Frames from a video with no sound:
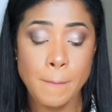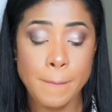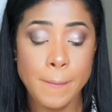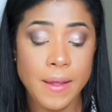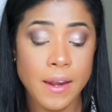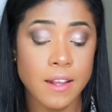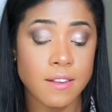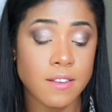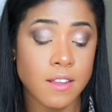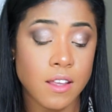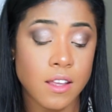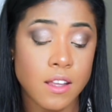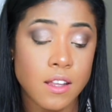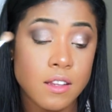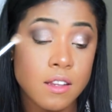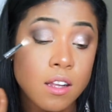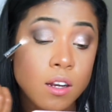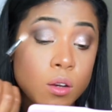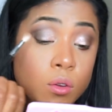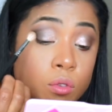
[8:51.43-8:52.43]
para
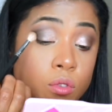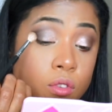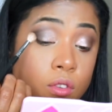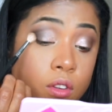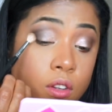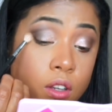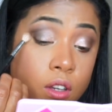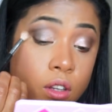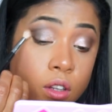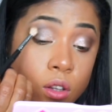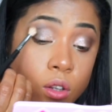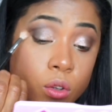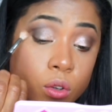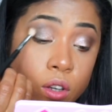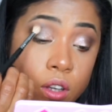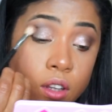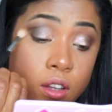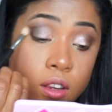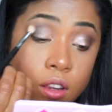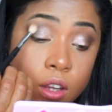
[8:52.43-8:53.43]
seguir deluciendo
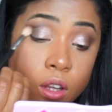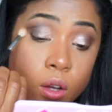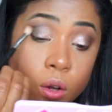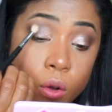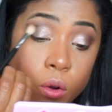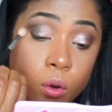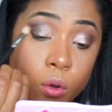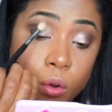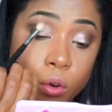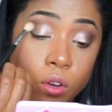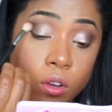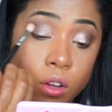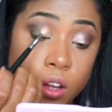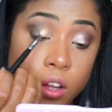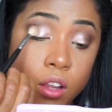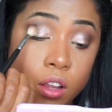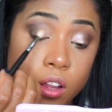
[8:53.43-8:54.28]
este color de